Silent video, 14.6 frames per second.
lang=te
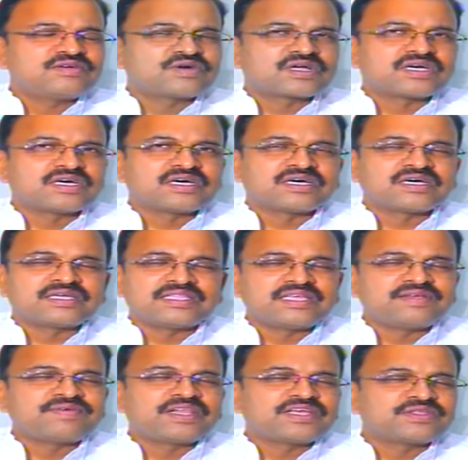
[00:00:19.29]
ఒక
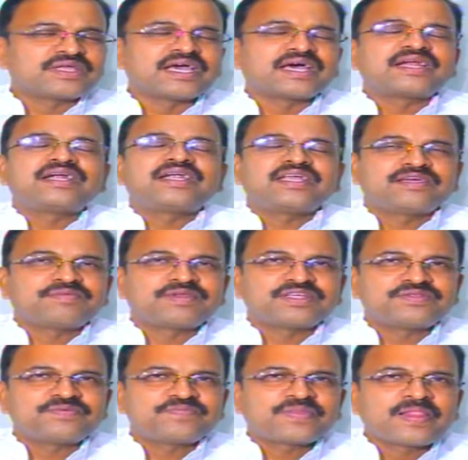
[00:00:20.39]
ఇదేమీ లేదు గ్యారంటీ ఏమీ
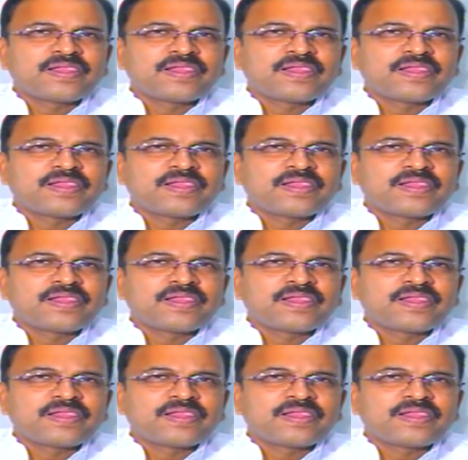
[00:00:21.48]
లేదు